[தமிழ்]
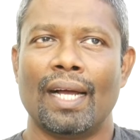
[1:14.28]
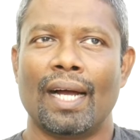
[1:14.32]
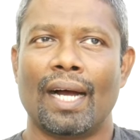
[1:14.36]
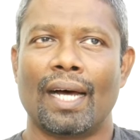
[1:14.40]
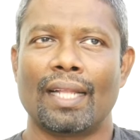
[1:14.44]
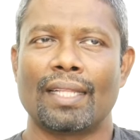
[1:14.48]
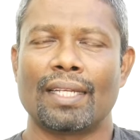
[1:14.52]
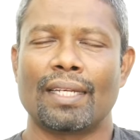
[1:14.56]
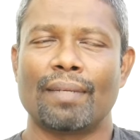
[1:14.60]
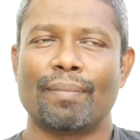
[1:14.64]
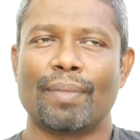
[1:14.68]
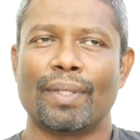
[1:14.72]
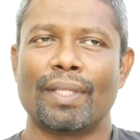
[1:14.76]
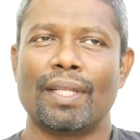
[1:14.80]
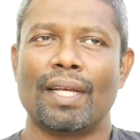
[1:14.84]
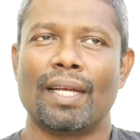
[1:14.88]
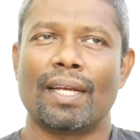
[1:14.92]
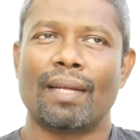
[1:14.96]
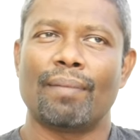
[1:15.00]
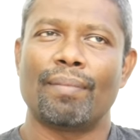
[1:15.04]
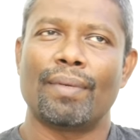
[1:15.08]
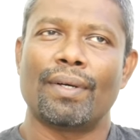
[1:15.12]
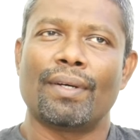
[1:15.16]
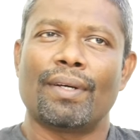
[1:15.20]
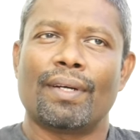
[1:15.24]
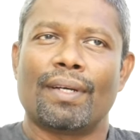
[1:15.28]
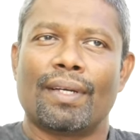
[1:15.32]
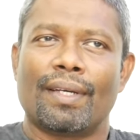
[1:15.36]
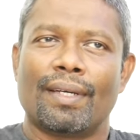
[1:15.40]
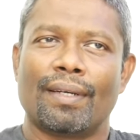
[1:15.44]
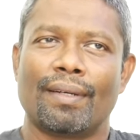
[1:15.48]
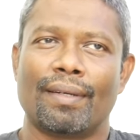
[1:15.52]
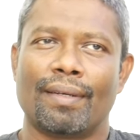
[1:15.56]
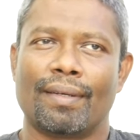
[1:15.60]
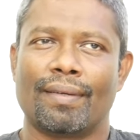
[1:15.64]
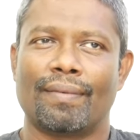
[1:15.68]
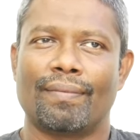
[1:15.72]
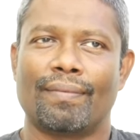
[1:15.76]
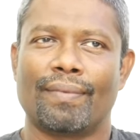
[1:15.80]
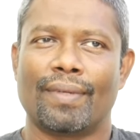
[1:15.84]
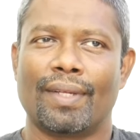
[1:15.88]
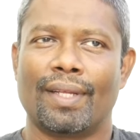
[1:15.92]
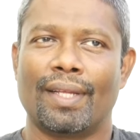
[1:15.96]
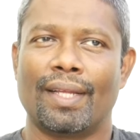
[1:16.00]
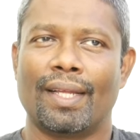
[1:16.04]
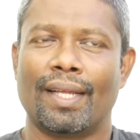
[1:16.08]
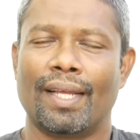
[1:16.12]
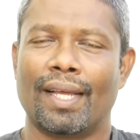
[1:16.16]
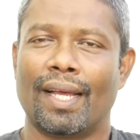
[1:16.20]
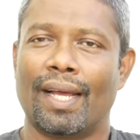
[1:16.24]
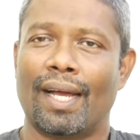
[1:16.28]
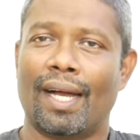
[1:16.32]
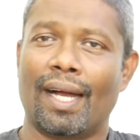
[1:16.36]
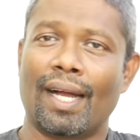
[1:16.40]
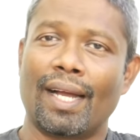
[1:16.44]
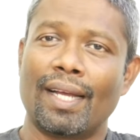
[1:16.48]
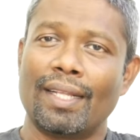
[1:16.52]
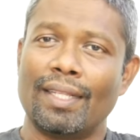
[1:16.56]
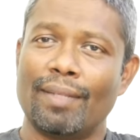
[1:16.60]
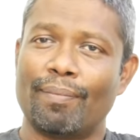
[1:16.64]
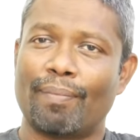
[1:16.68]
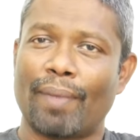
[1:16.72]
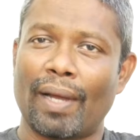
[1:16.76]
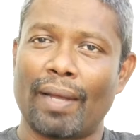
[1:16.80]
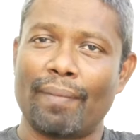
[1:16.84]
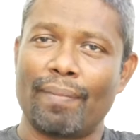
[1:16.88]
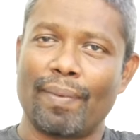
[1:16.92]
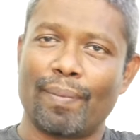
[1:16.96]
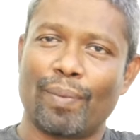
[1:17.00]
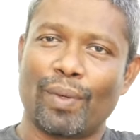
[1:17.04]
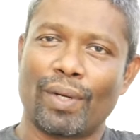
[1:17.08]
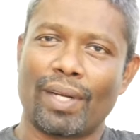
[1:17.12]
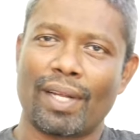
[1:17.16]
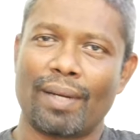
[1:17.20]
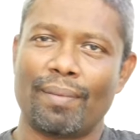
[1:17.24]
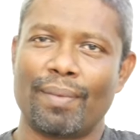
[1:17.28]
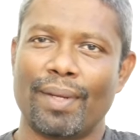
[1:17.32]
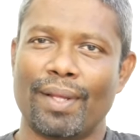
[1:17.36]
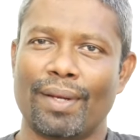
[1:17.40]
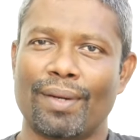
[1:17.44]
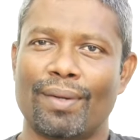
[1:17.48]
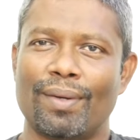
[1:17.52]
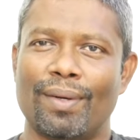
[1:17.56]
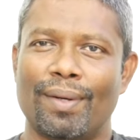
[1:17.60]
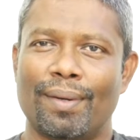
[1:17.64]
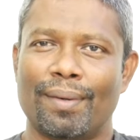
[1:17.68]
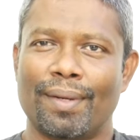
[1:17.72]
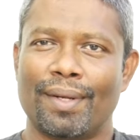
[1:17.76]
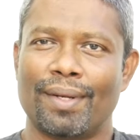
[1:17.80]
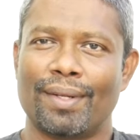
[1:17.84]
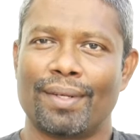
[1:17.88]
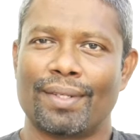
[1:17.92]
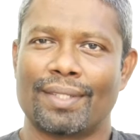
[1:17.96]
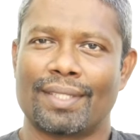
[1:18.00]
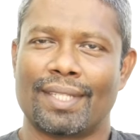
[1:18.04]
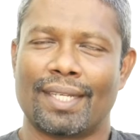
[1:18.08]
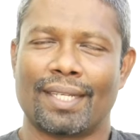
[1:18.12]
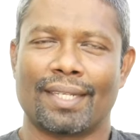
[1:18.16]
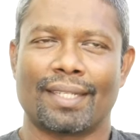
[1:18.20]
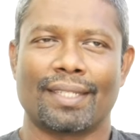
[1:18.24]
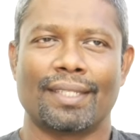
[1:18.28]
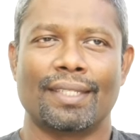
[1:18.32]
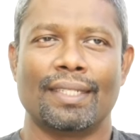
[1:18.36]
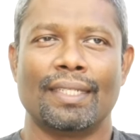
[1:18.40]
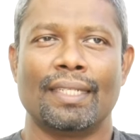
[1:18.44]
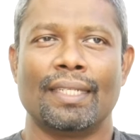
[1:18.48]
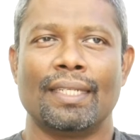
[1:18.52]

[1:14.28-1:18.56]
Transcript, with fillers: அதுக்கு பதில் நம்ம அங்கேருந்து பைப்பு போட்டால் எப்படி இருக்கும் அப்படின்னு யோசித்தார்